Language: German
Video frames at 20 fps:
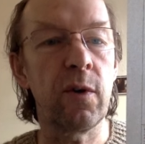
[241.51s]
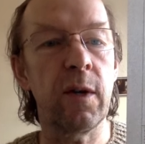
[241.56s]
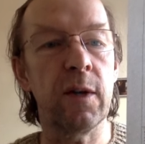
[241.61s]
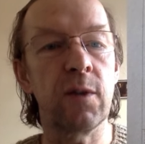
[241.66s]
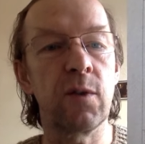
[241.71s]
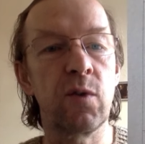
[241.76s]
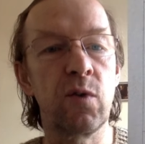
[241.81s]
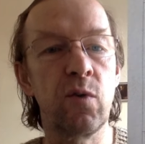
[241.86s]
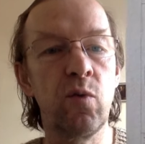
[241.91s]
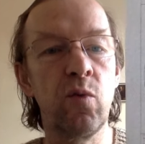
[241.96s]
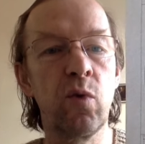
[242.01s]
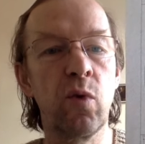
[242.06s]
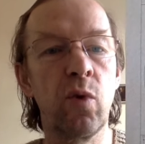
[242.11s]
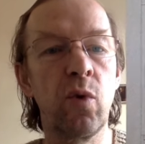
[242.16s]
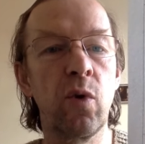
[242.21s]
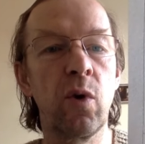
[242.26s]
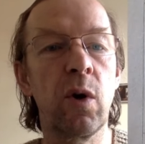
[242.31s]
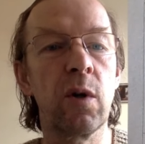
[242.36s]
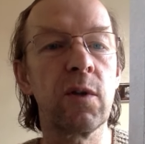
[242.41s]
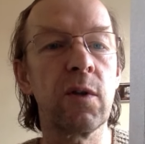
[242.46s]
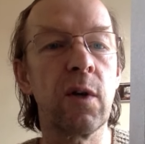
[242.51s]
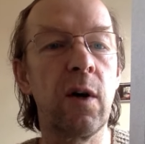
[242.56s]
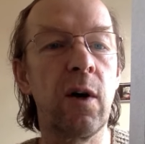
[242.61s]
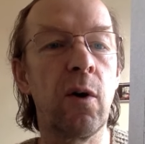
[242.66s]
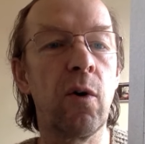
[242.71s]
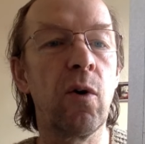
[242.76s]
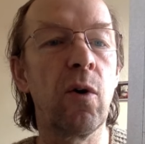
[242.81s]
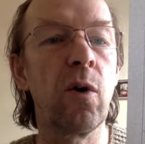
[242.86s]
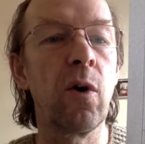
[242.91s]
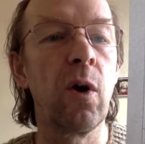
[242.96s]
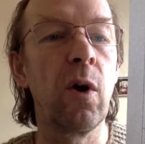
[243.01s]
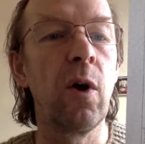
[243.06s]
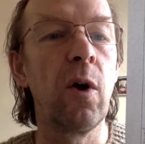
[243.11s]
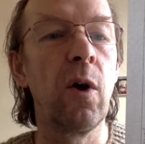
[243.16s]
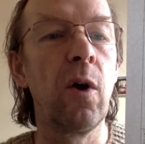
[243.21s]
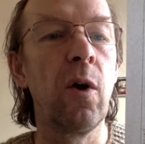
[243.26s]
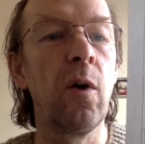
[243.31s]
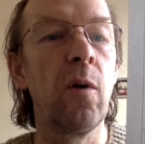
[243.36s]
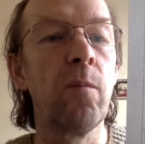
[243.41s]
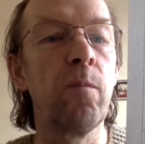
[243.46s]
Dazu gehört auch
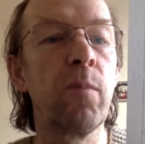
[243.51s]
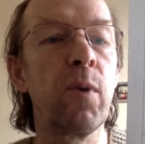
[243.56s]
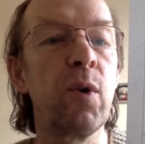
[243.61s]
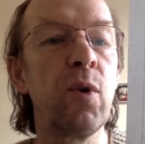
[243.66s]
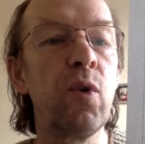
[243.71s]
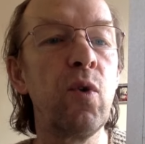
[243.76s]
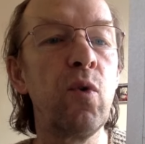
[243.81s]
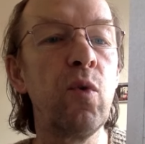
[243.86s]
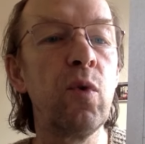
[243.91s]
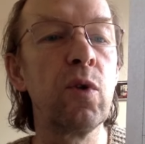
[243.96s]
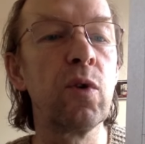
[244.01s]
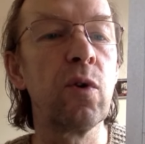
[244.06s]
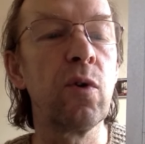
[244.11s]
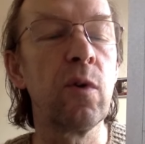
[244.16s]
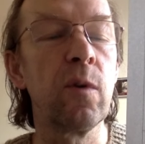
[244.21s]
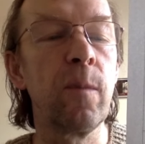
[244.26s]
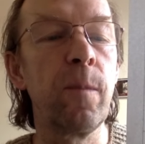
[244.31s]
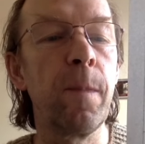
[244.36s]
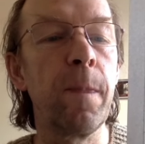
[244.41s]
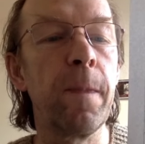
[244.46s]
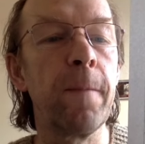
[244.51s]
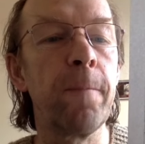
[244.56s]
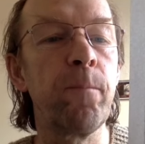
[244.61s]
Pluto,